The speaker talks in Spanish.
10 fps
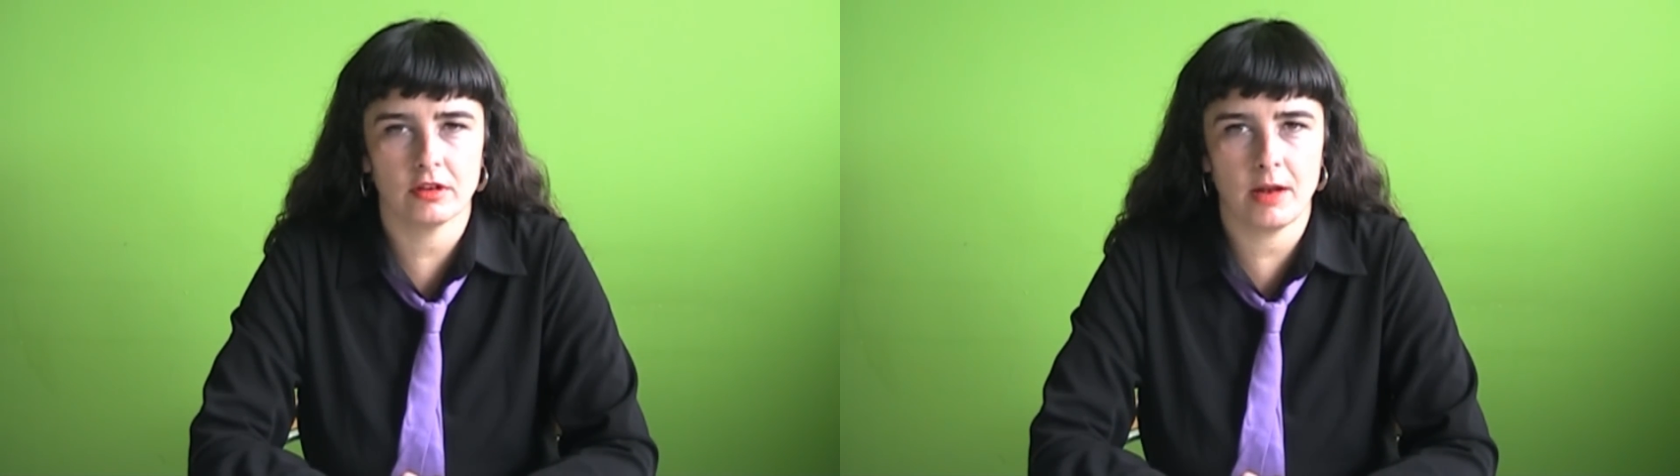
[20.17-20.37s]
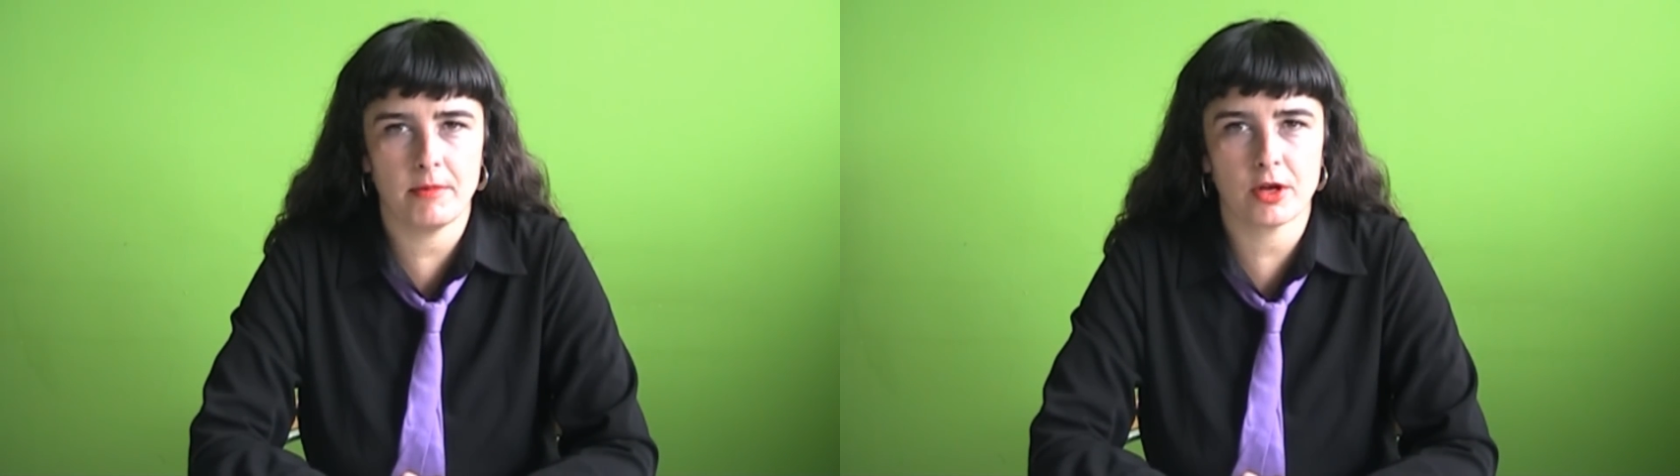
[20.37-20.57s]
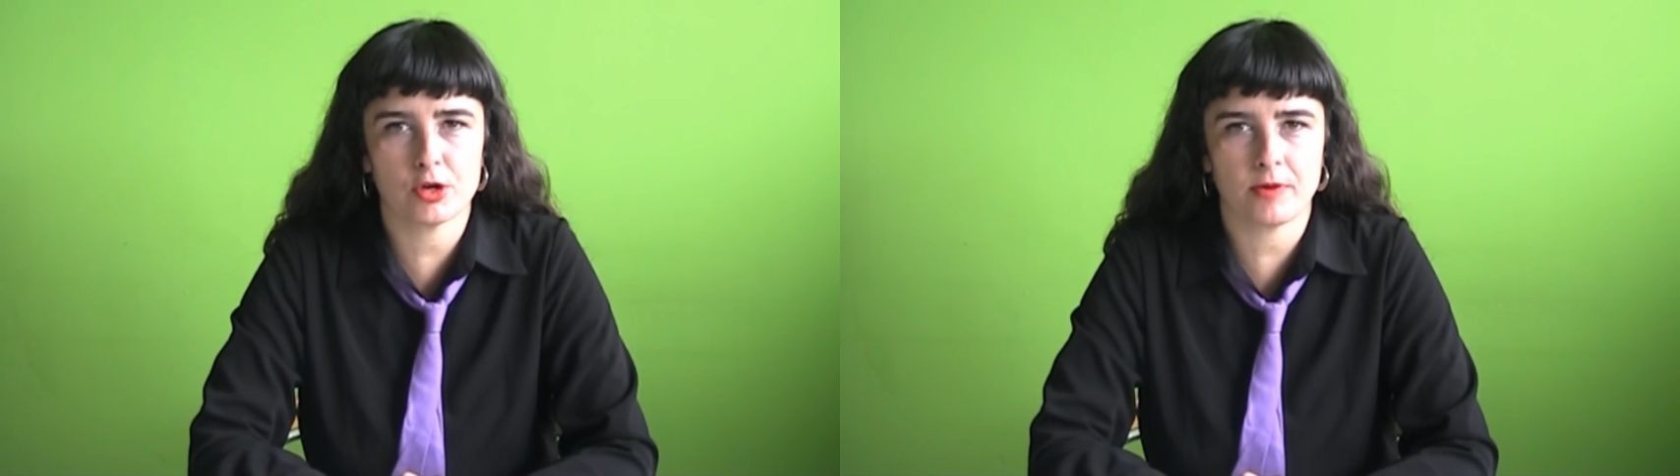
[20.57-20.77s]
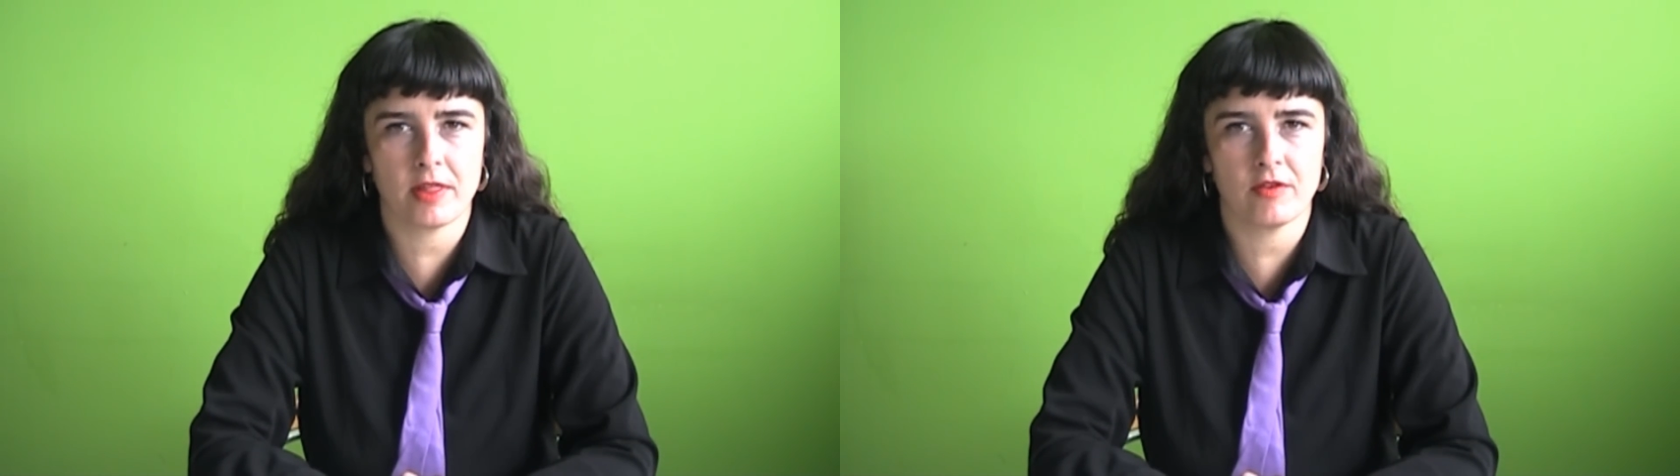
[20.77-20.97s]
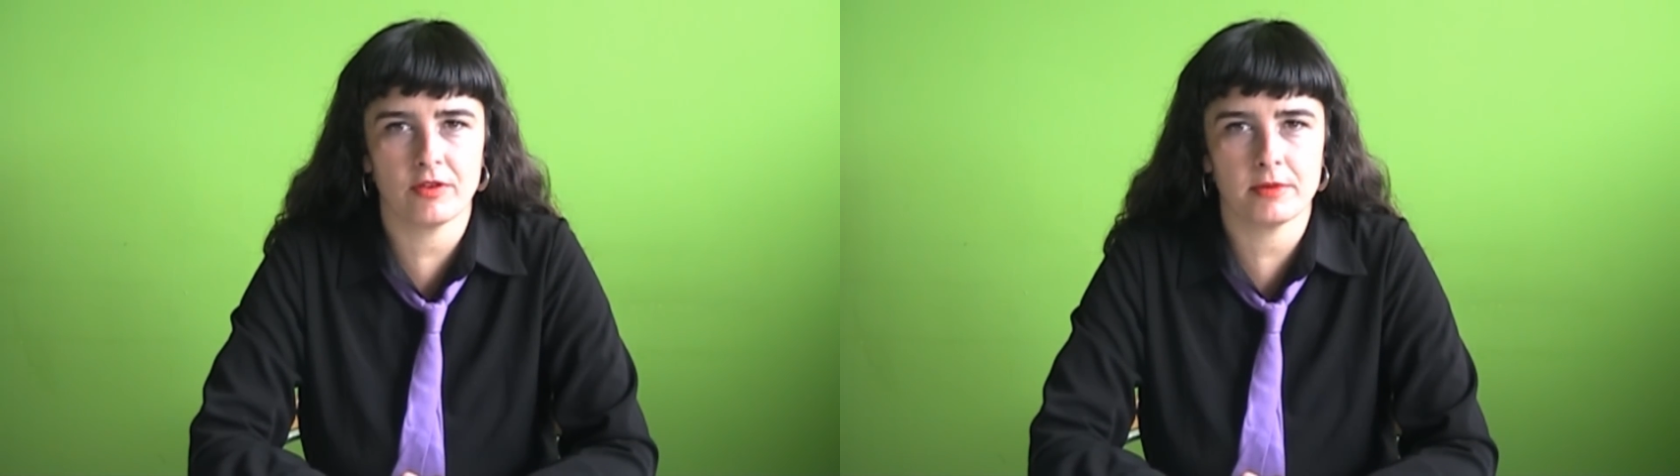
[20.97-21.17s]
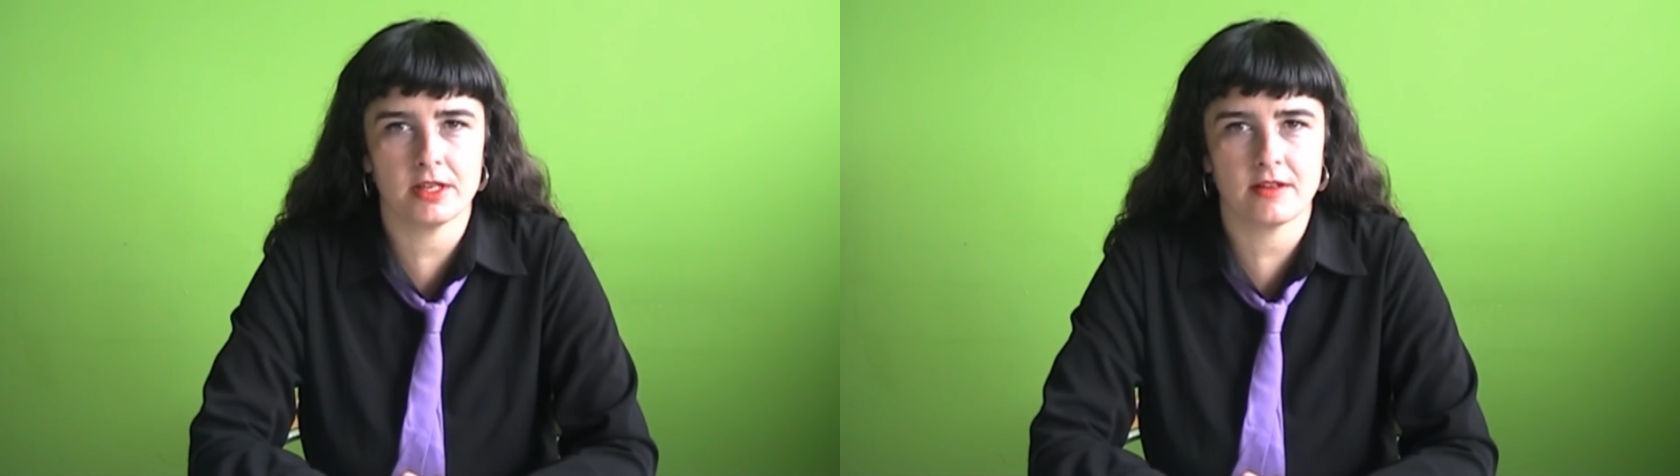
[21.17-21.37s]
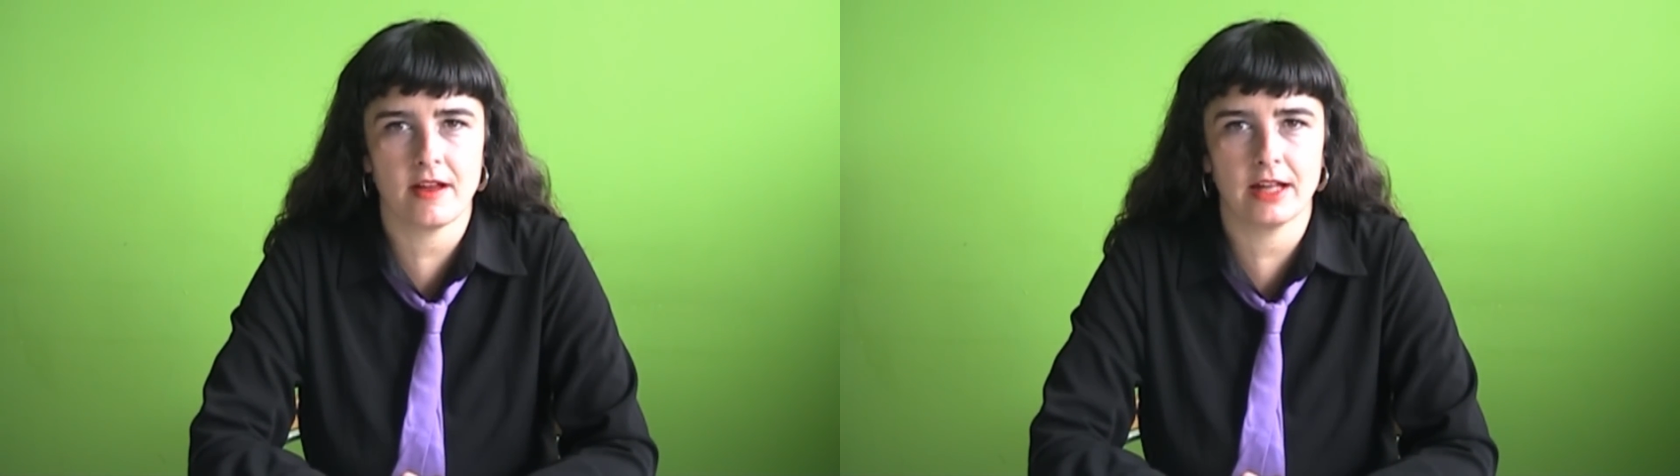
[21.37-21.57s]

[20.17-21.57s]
el microespacio feminista